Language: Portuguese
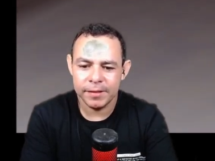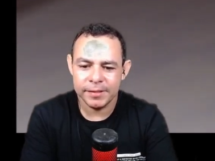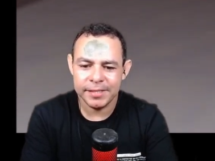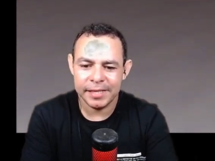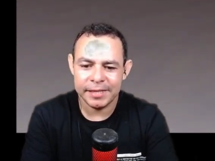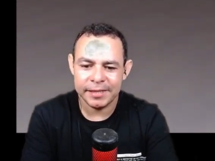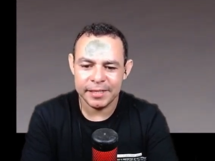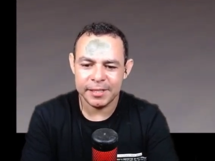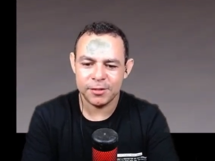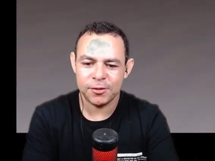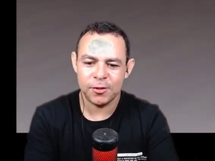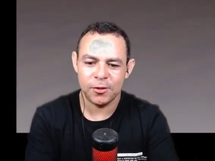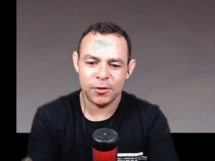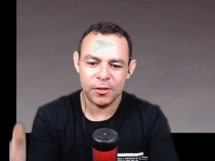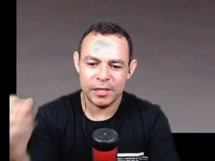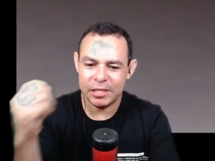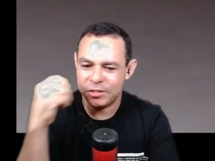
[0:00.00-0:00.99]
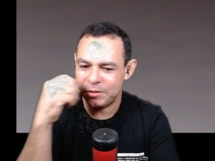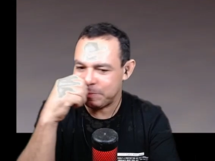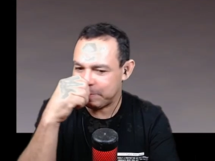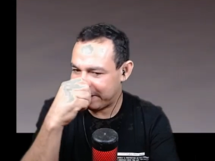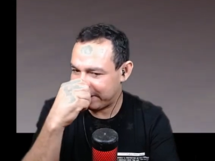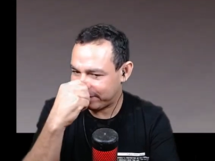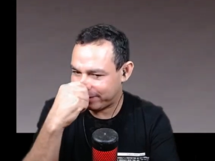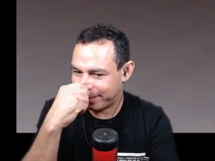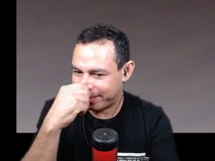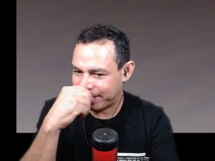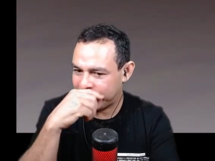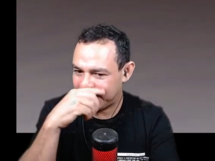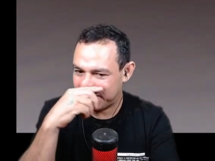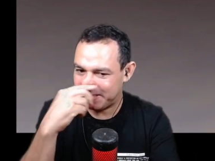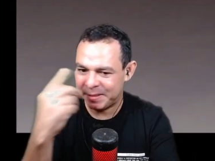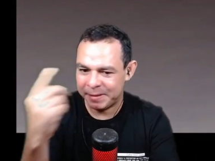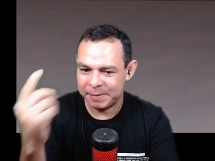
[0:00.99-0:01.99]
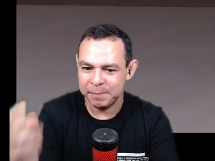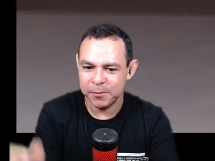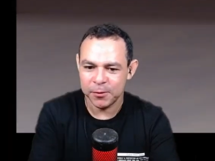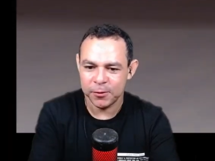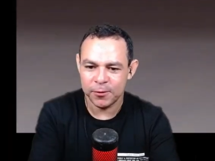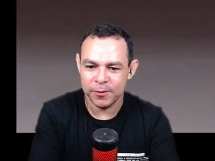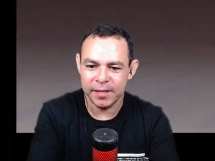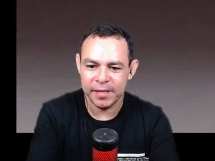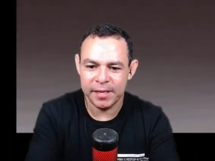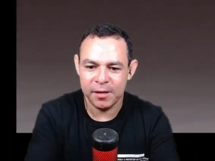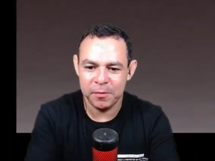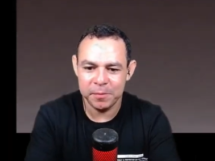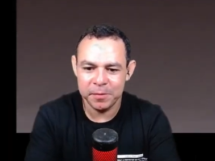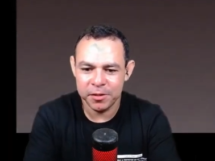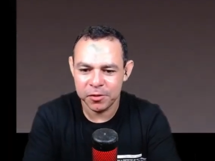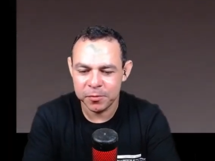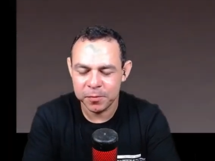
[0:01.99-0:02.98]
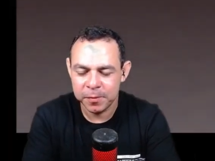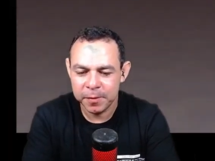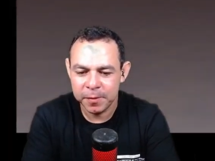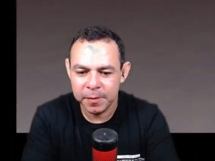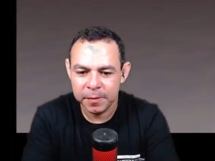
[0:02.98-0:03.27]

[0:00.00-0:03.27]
Essa trilha sonora é demais, né, cara? Muito legal mesmo.